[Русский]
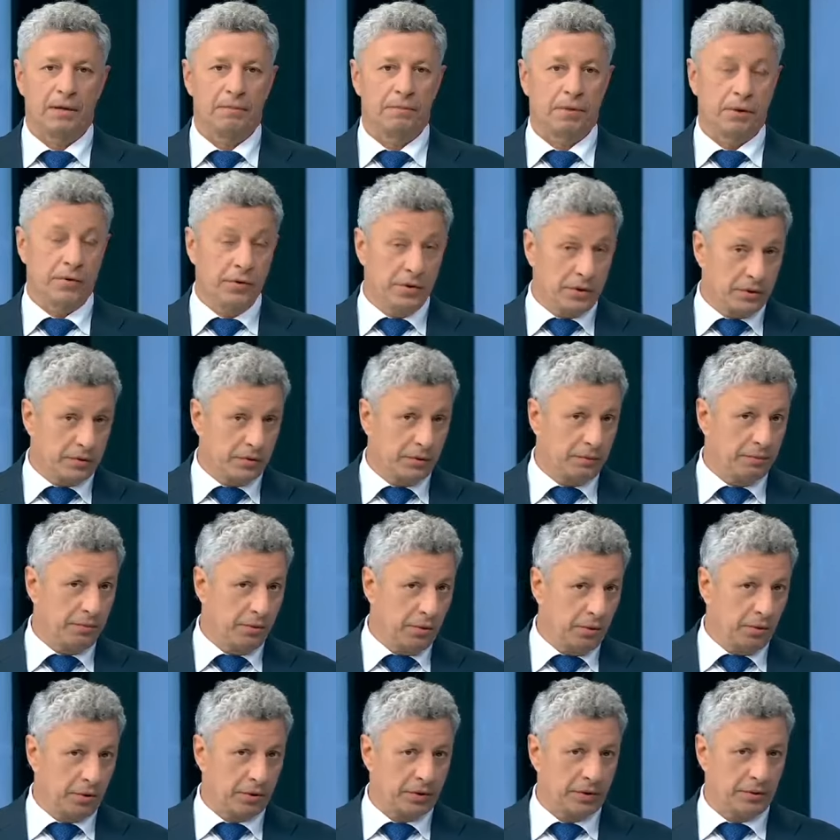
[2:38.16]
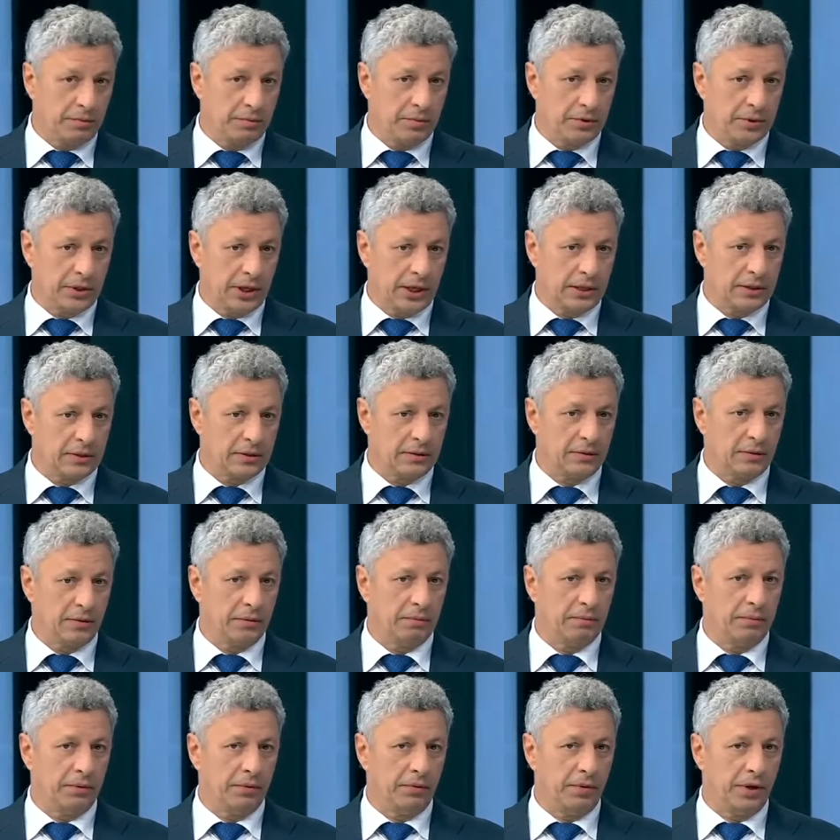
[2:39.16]
правительство берет обязательство
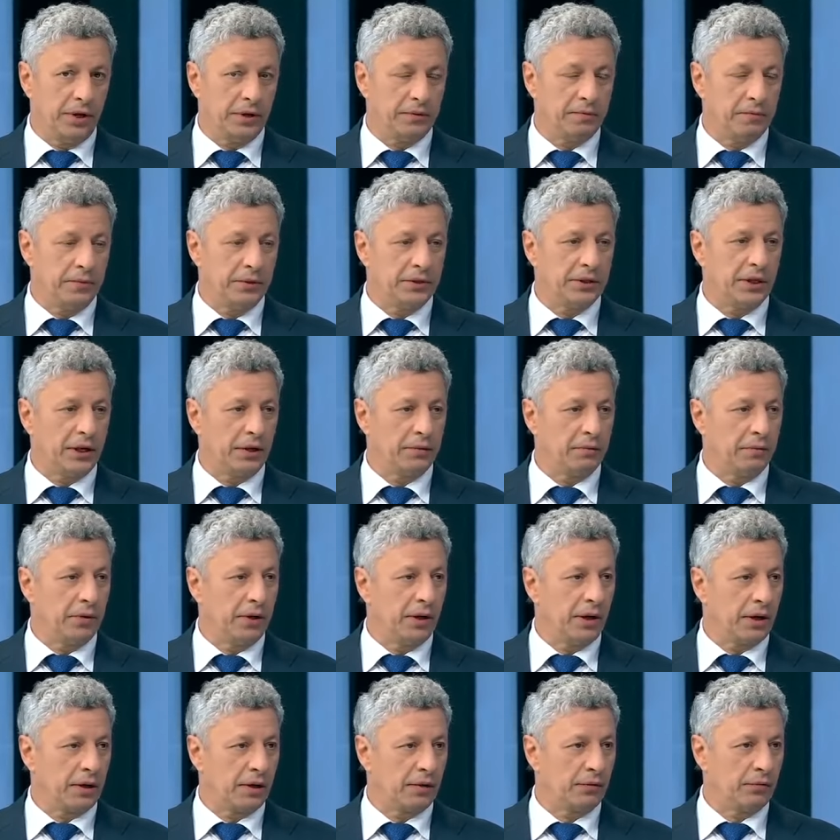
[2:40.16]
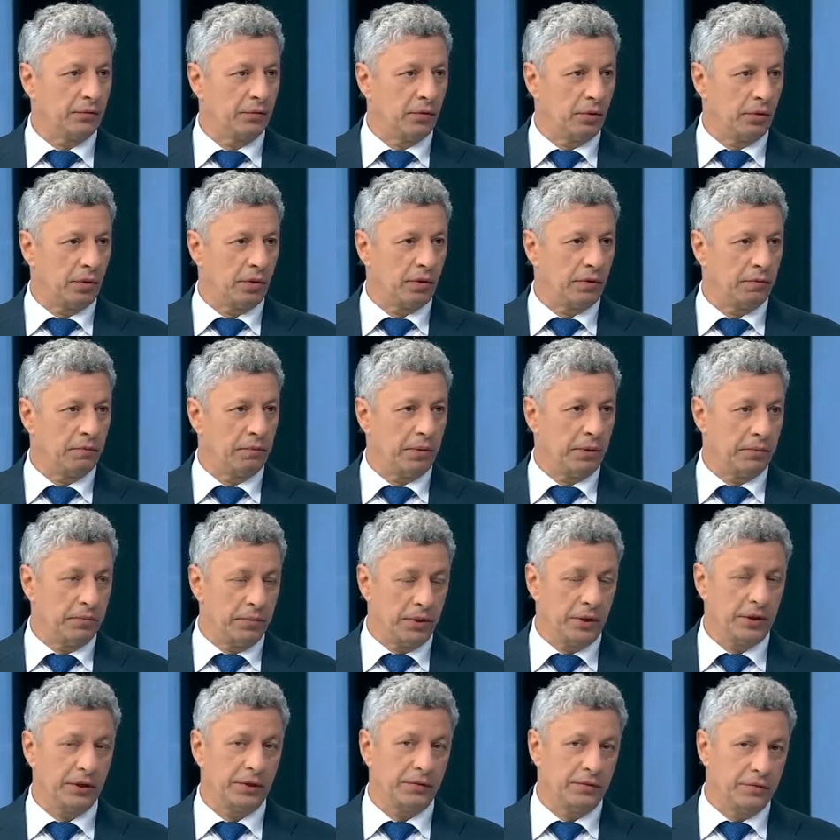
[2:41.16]
привлечь 50 миллиардов долларов
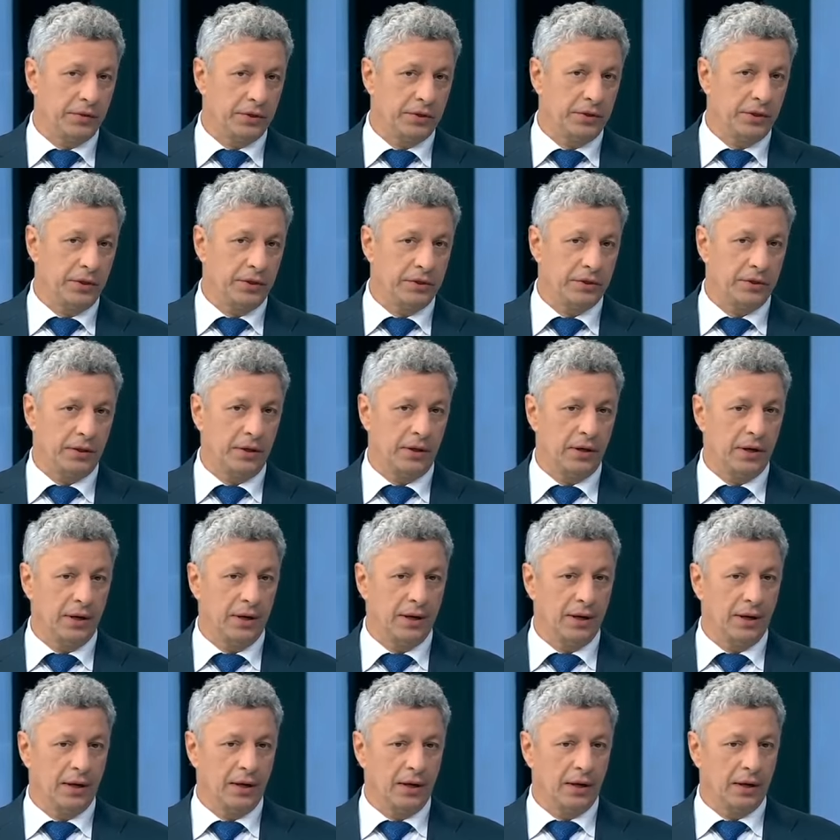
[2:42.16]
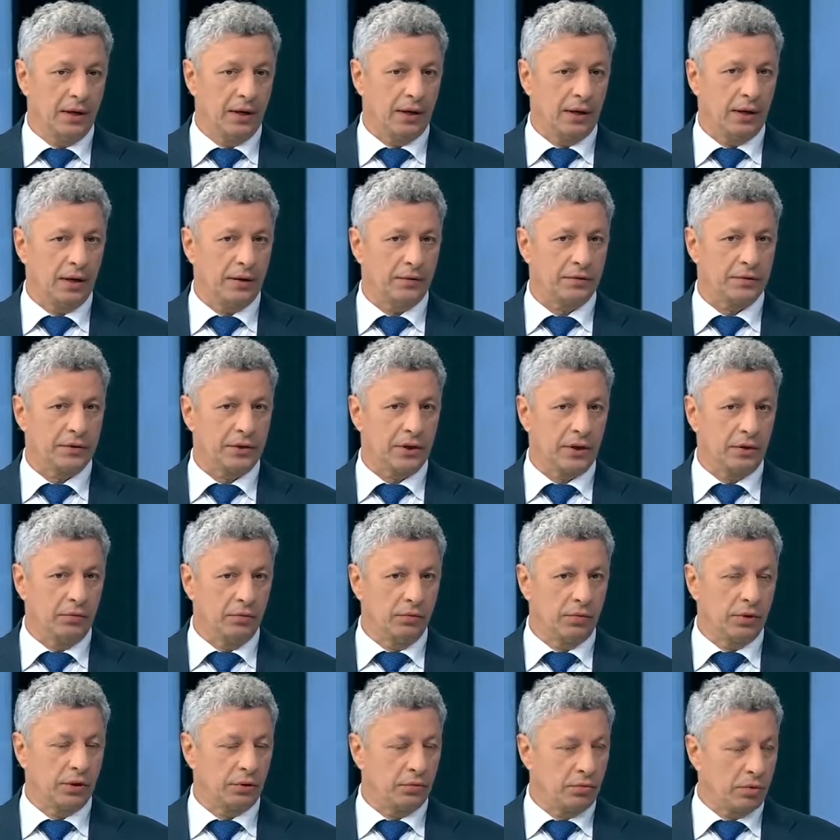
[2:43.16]
прямых инвестиций э, в
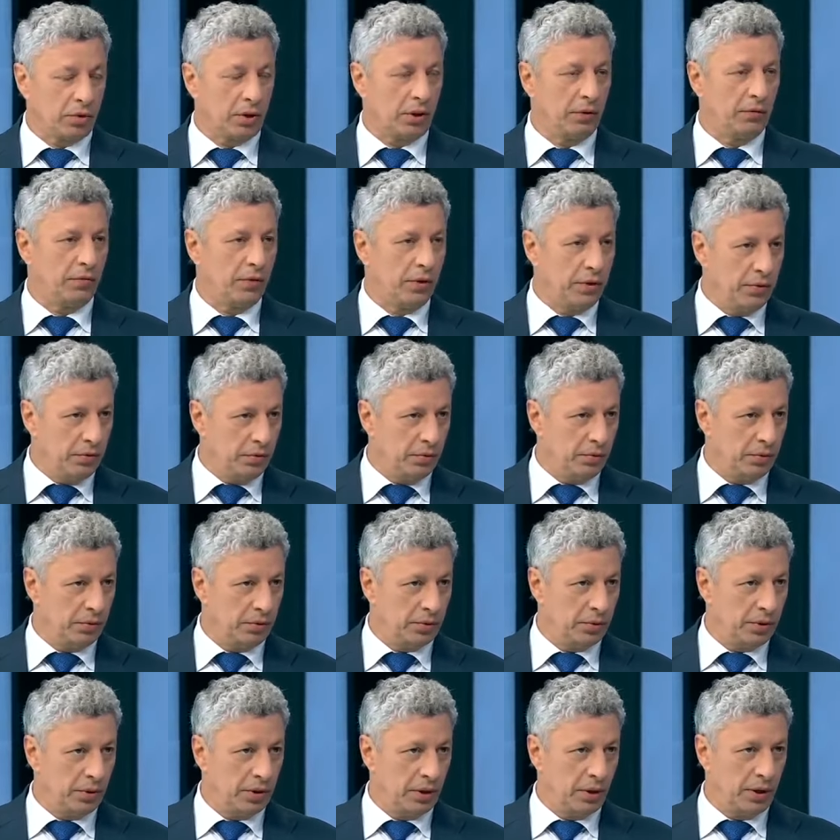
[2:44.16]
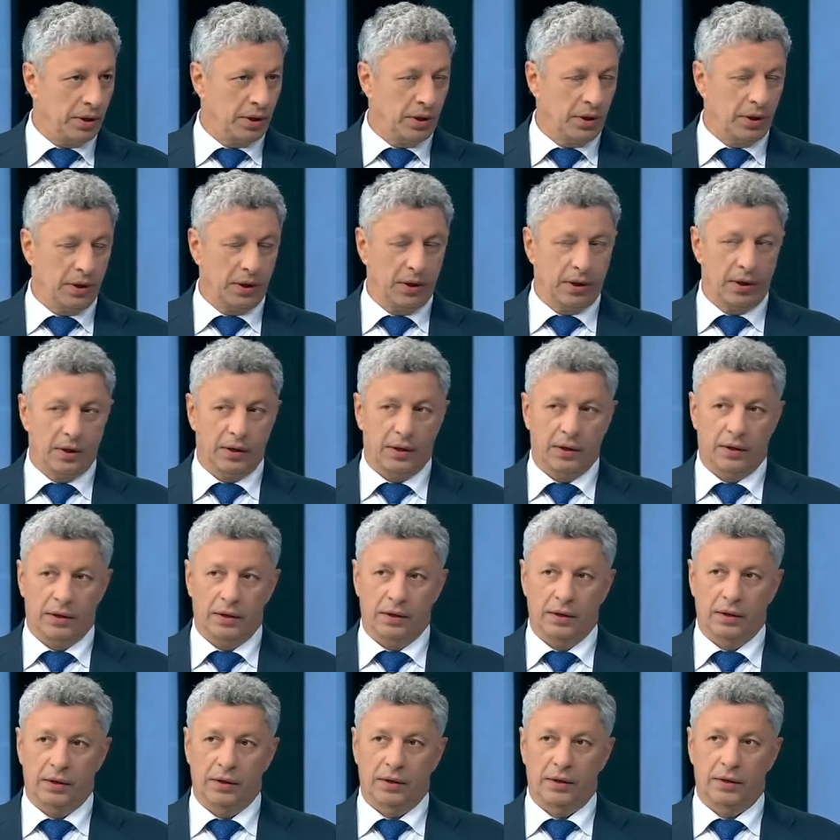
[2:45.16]
страну, которая воюет.
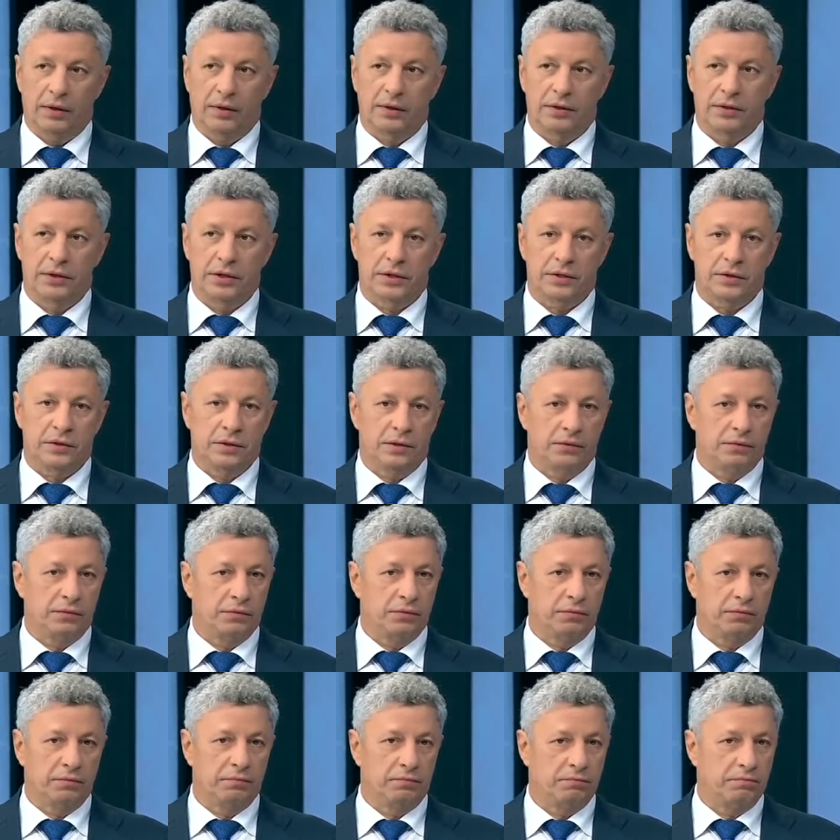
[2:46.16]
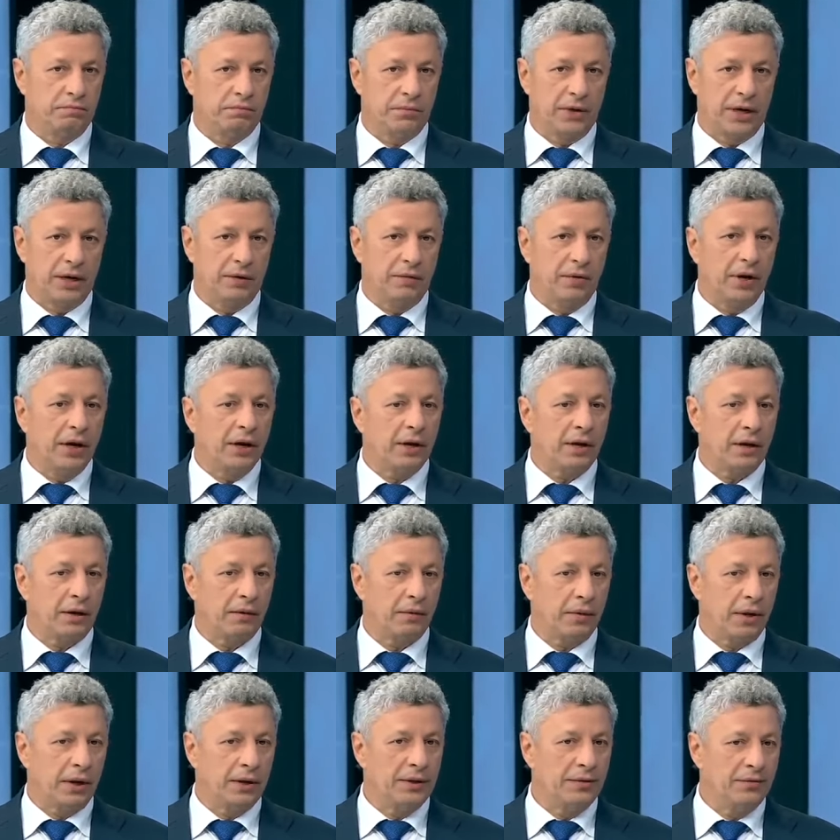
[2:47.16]
И, естественно, ну, говорить
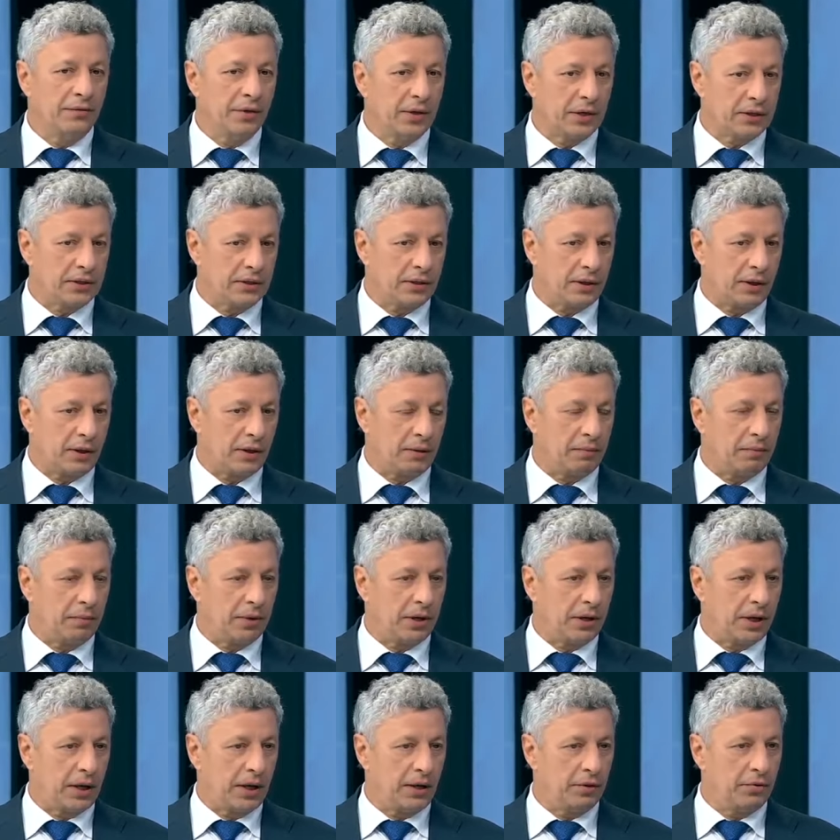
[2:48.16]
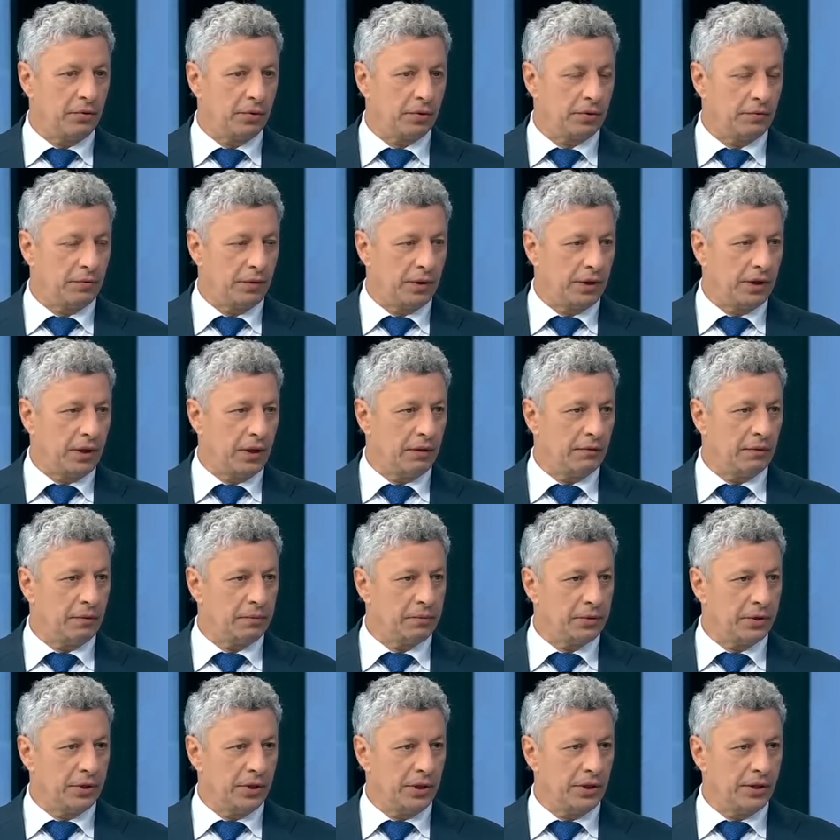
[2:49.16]
о инвесторах, пока идет война,
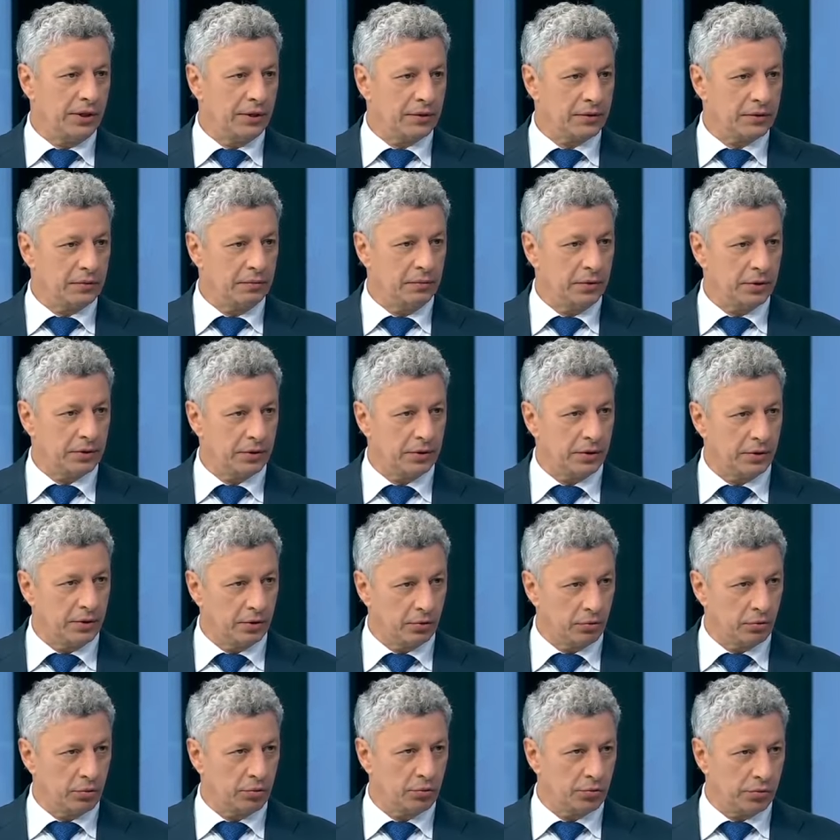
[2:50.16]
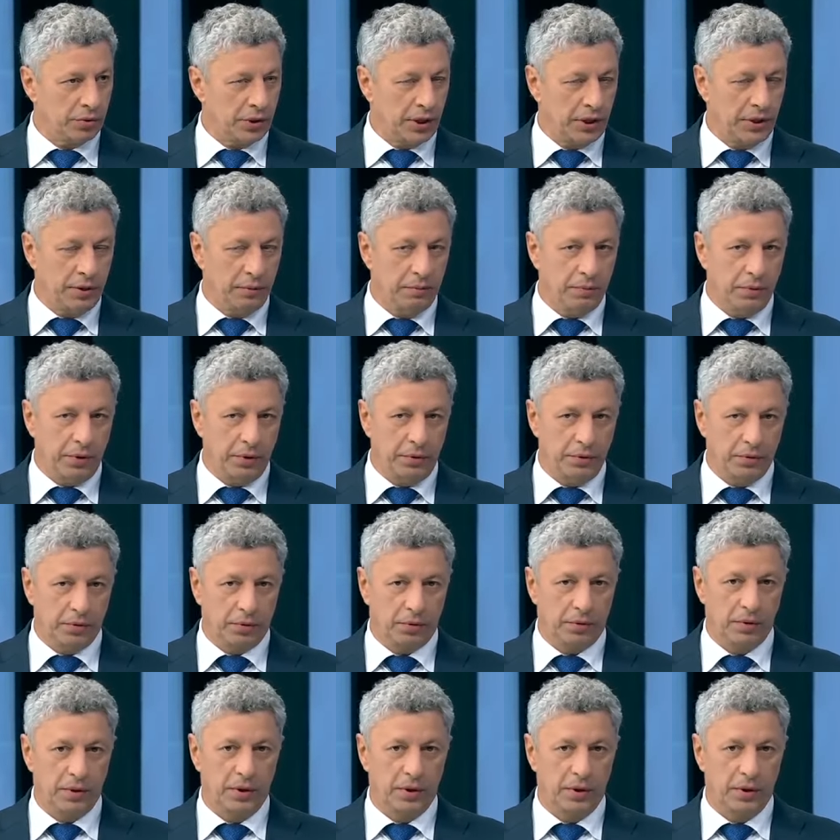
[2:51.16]
вообще нет смысла, никто сюда не придет.